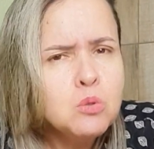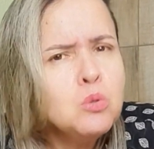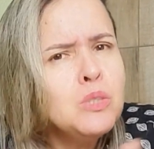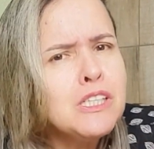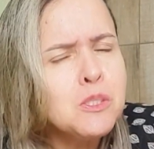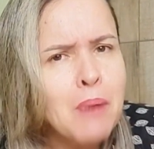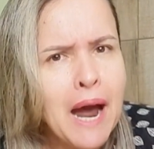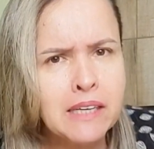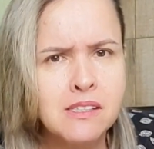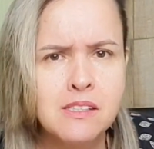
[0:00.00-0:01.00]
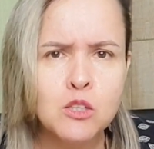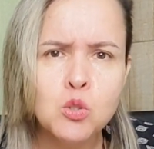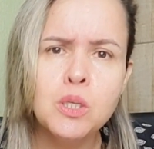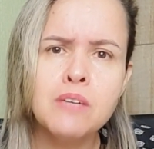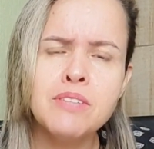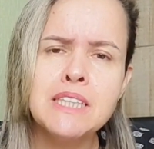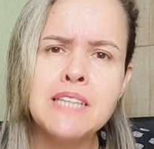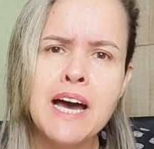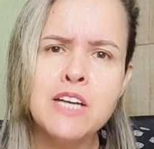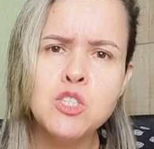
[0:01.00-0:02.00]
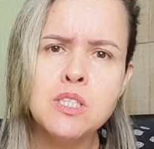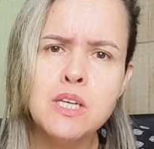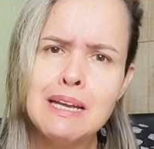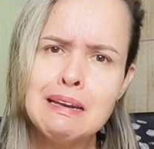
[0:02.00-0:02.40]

Nunes Marques tentou, na verdade,